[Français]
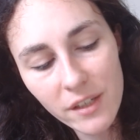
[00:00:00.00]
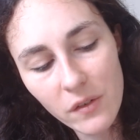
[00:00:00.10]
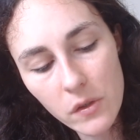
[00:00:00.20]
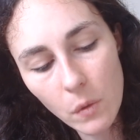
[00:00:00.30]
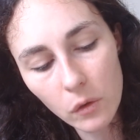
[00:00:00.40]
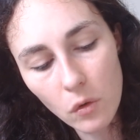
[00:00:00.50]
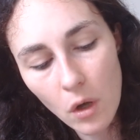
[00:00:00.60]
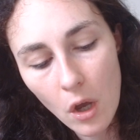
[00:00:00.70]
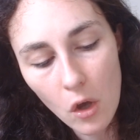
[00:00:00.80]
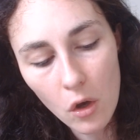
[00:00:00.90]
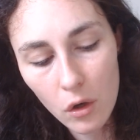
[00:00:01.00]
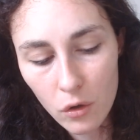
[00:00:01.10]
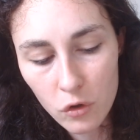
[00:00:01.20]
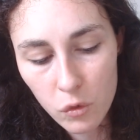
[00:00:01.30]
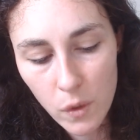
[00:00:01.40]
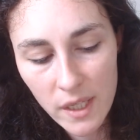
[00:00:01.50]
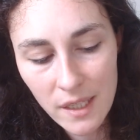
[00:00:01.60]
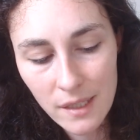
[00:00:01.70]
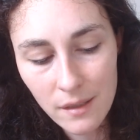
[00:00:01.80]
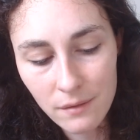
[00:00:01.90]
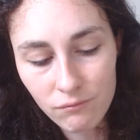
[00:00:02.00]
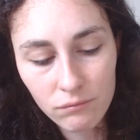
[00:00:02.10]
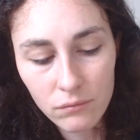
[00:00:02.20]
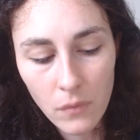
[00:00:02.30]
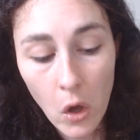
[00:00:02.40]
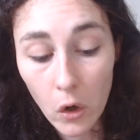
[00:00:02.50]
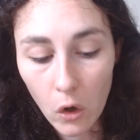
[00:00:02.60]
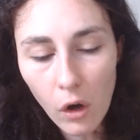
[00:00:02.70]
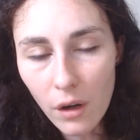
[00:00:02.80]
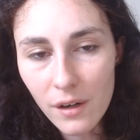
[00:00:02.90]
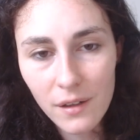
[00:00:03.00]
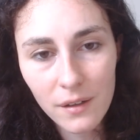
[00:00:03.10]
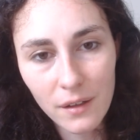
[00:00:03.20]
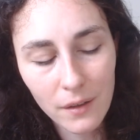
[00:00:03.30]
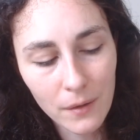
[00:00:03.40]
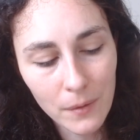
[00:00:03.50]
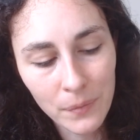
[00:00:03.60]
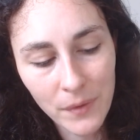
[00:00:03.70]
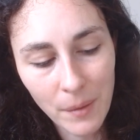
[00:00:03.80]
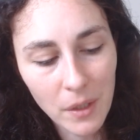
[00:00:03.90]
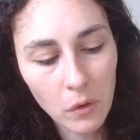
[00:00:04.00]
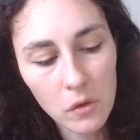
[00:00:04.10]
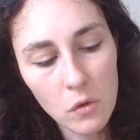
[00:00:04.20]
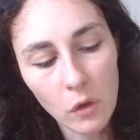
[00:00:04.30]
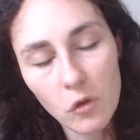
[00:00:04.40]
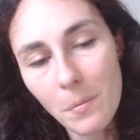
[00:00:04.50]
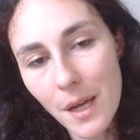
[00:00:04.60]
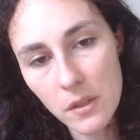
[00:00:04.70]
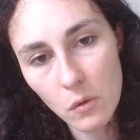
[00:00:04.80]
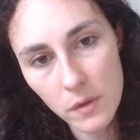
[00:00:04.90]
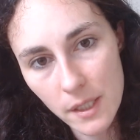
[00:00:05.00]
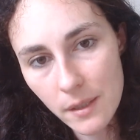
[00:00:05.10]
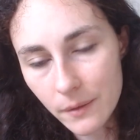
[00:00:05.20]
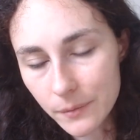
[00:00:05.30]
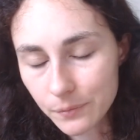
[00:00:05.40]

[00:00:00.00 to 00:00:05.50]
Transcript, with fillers: Il y a une histoire de euh, jouer un rôle, euh, peut-être une histoire de masque aussi.